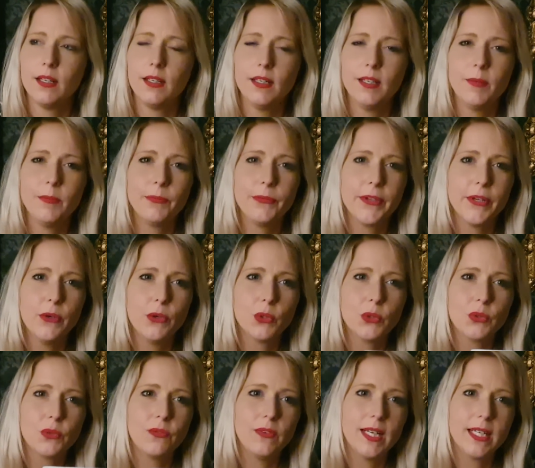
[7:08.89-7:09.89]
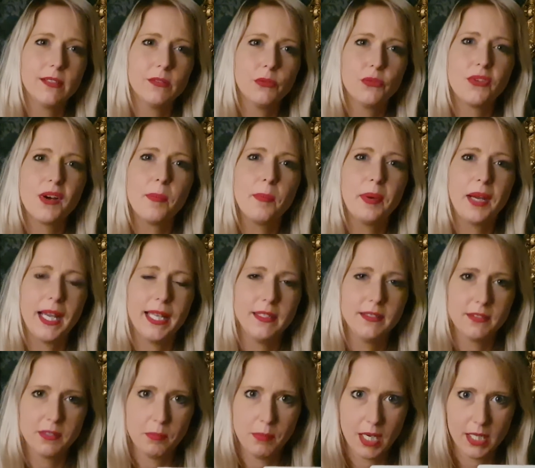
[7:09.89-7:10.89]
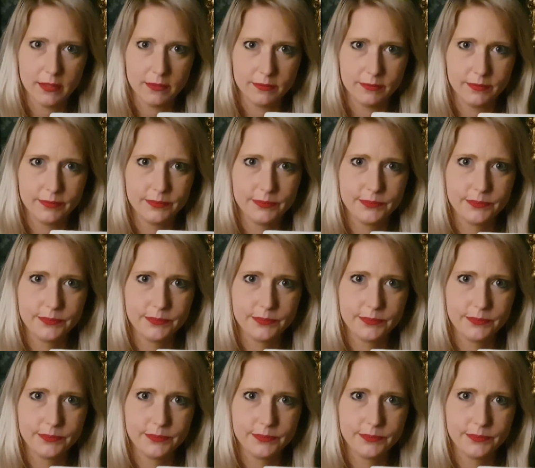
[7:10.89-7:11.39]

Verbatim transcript: ähm, irgendwann verbrennt man.